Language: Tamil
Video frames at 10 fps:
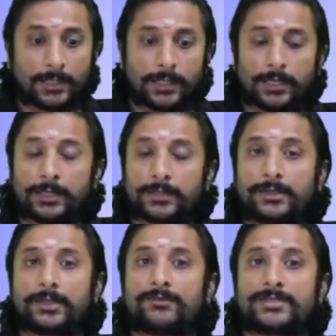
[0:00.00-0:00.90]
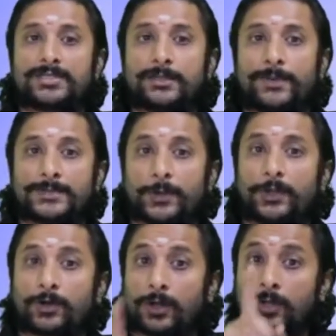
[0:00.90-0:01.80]
என்ன தீரம் வச்சு இது பேஸ்
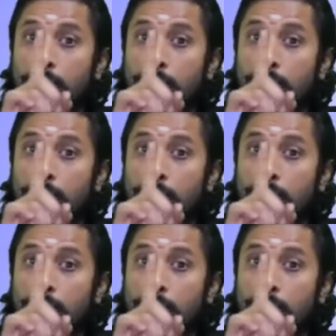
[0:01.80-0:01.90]
பண்ணியிருக்கணும்